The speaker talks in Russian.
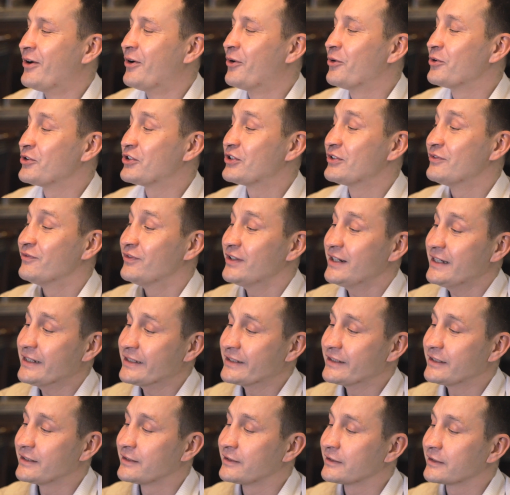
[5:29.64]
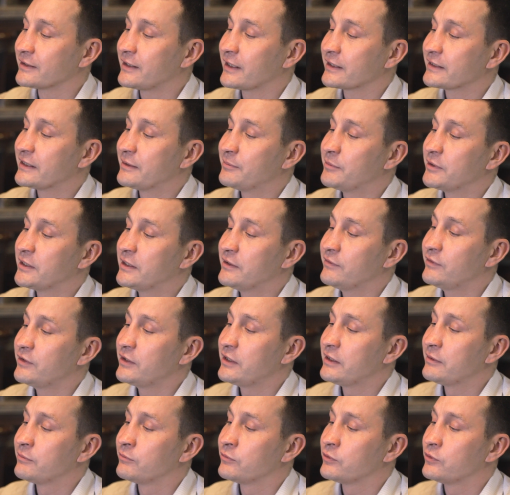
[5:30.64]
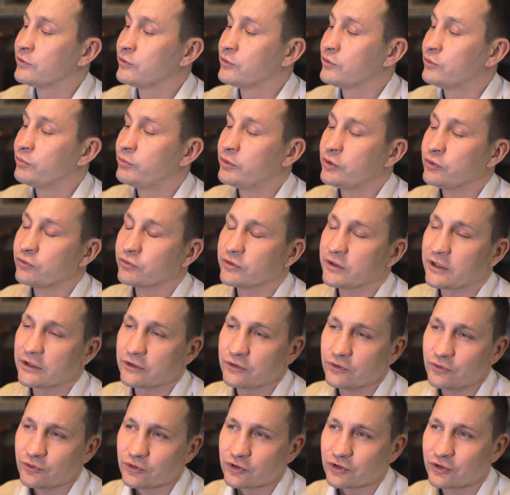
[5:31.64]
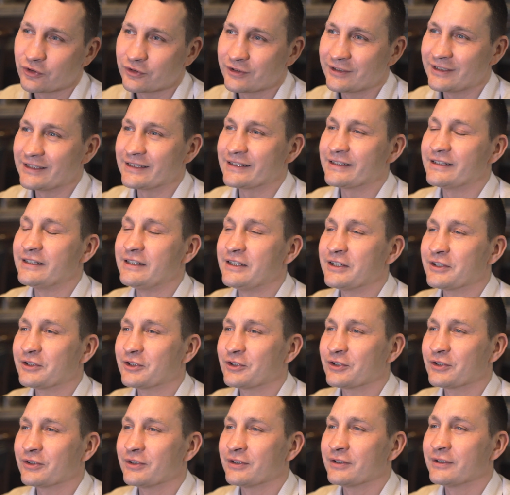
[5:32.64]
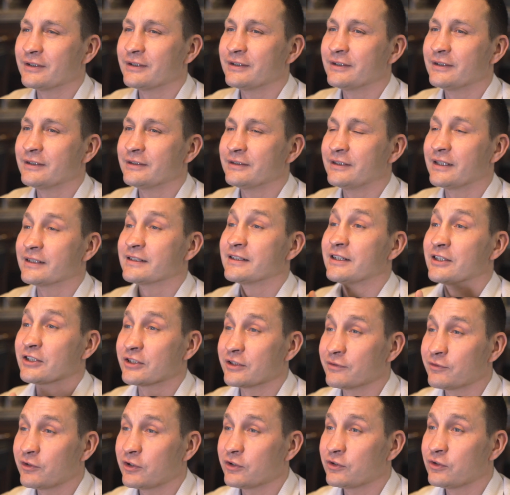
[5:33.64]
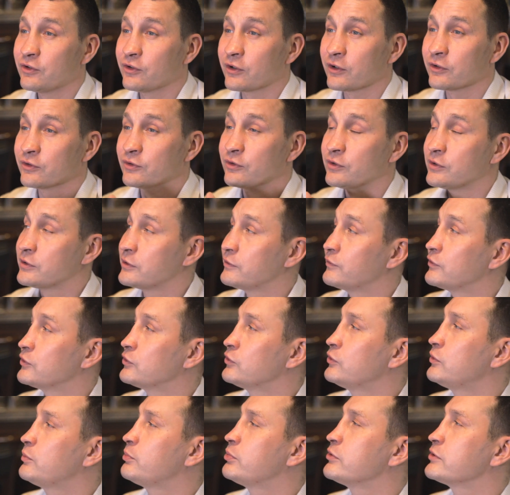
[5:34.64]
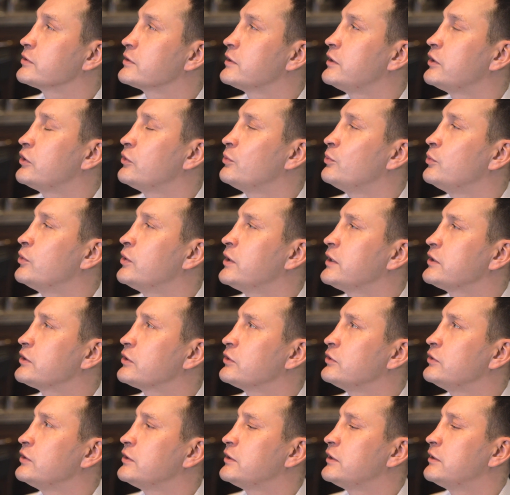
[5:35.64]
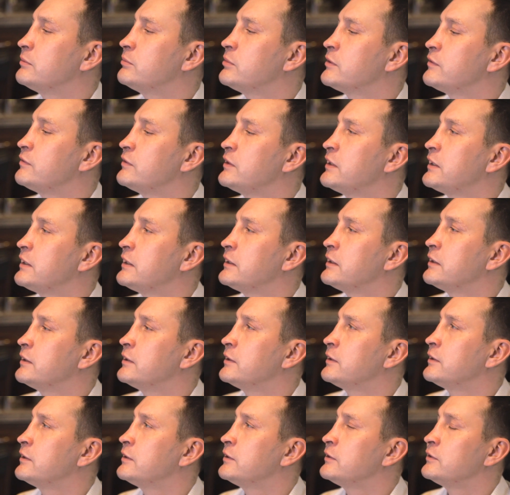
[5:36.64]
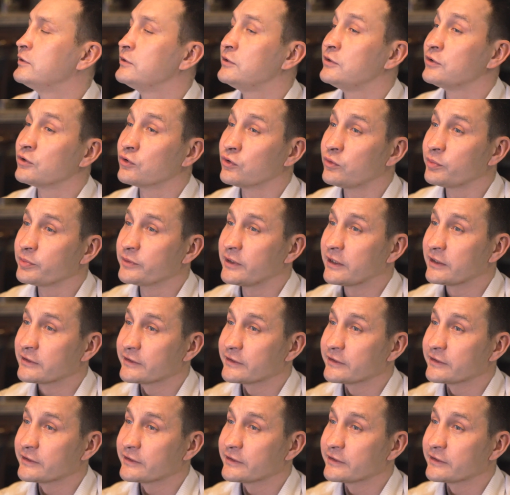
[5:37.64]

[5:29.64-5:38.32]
Очень важно, когда мы говорим о брют натюр, что здесь нет э, дозажного ликера. То есть вино после ремюажа не добавляли сироп на